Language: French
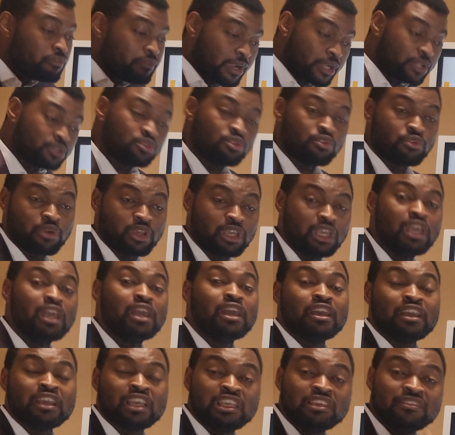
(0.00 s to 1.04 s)
factory
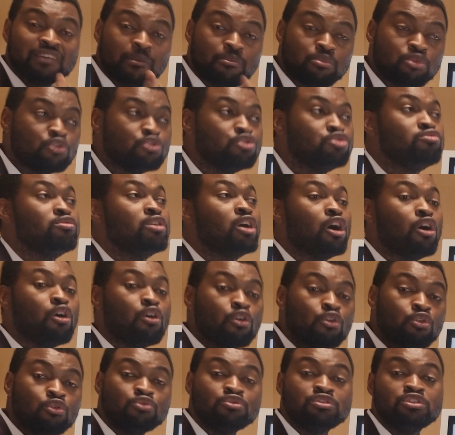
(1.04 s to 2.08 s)
qui va produire en
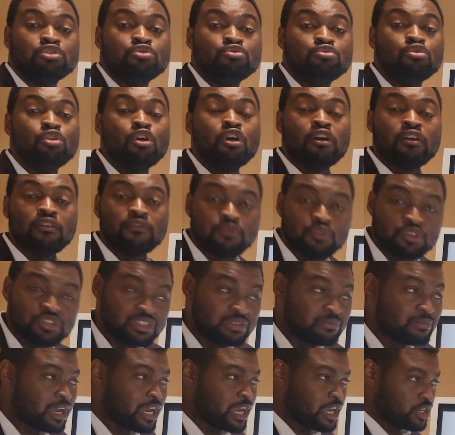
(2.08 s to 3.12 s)
continu vos
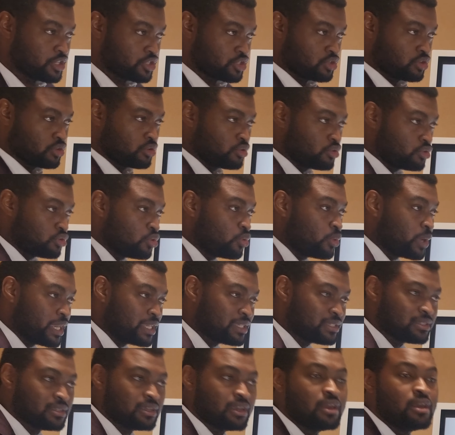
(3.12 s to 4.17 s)
images
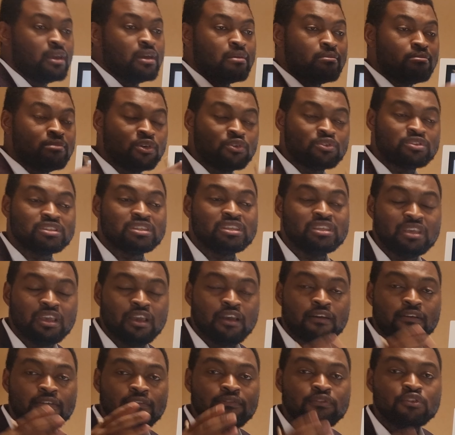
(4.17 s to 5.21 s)
d'OS, mais aussi
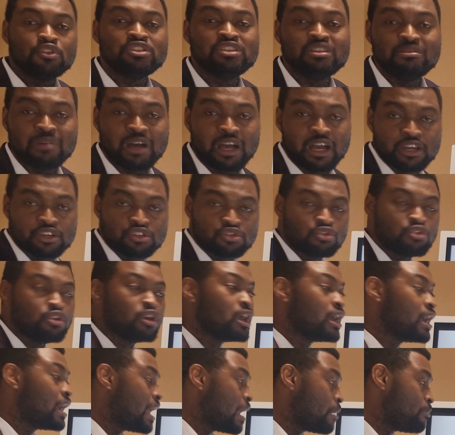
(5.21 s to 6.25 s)
vos images
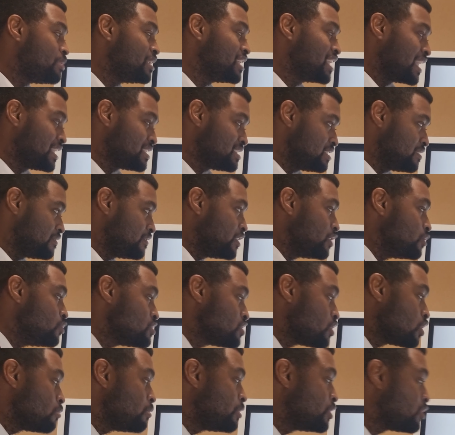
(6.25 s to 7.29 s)
applicatives. Et
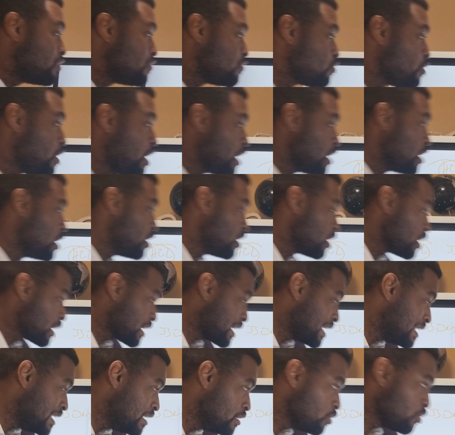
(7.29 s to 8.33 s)
nous allons maintenant voir
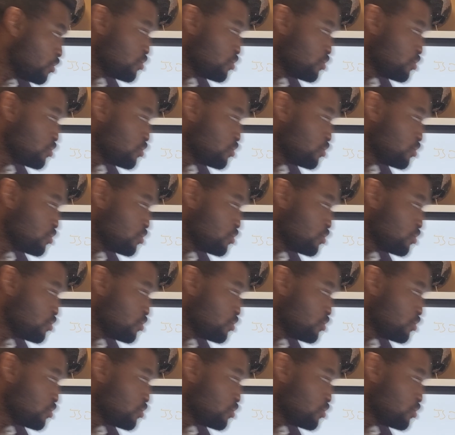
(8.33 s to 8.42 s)
quel est le